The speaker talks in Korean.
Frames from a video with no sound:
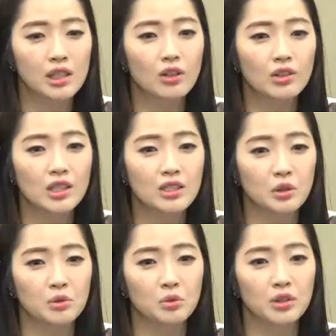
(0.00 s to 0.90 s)
인터넷에
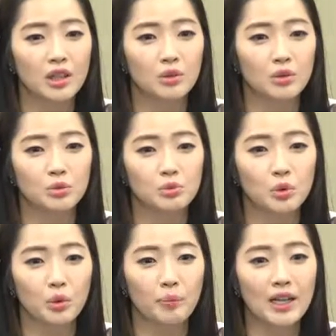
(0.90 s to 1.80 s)
전송되는 것좀
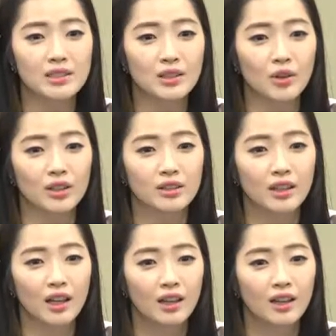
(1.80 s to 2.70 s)
속도 빨라진 것
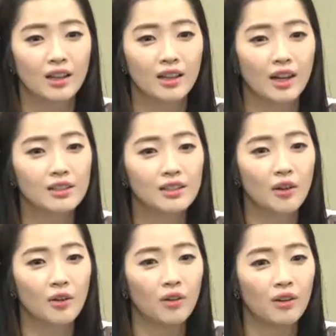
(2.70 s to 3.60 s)
같은데? 안
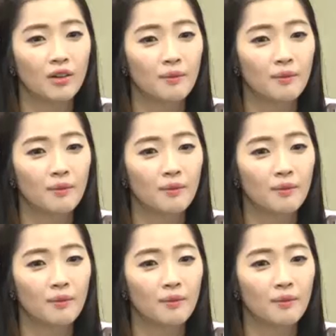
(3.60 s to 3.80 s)
그래요?